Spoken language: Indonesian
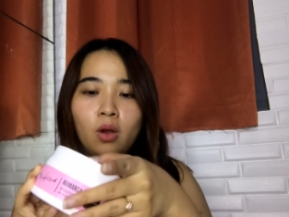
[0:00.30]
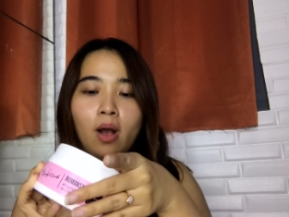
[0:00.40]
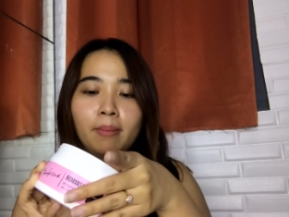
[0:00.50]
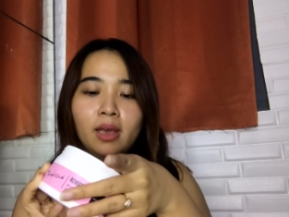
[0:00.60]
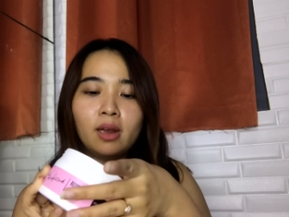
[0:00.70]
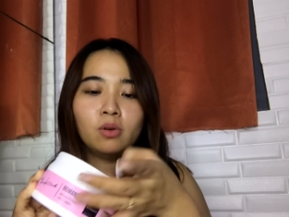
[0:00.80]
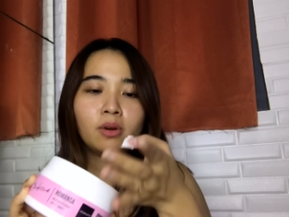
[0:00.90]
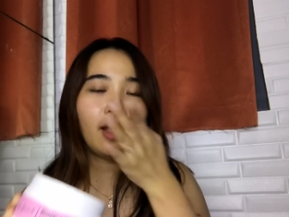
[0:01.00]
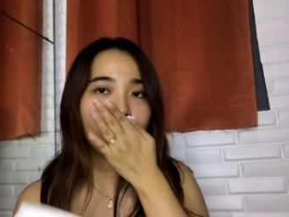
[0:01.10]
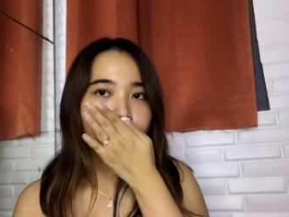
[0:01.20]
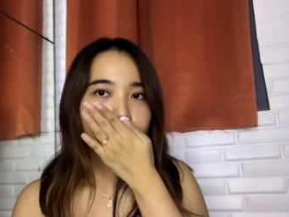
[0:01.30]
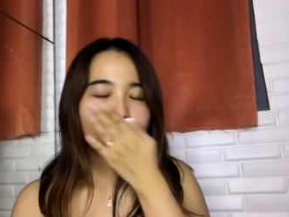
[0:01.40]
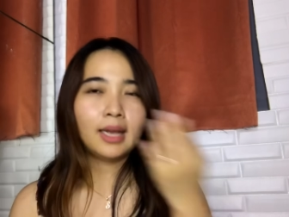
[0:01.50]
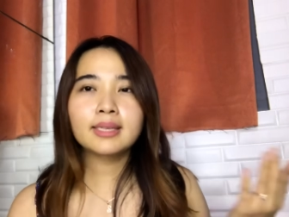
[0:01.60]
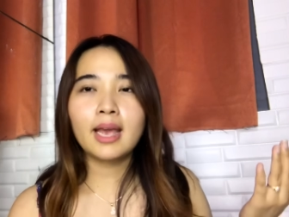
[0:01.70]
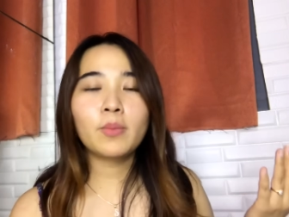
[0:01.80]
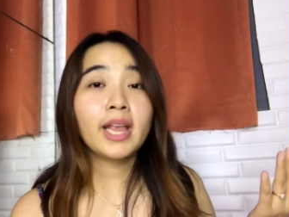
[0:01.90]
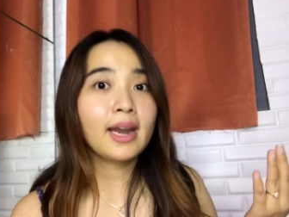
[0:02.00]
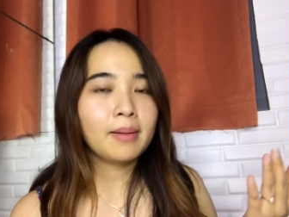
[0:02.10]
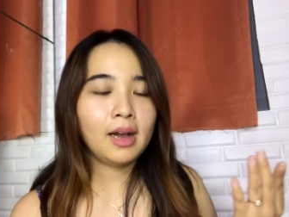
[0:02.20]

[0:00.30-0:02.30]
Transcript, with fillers: amin lulurnya asli aromanya enak